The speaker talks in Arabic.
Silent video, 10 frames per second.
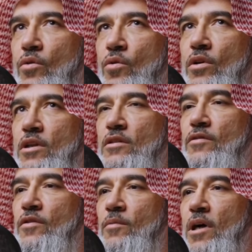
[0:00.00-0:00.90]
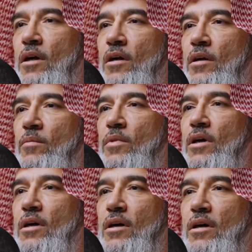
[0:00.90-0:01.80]
تونس في المغرب
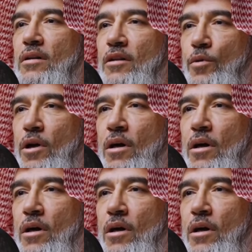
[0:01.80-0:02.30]
طبعا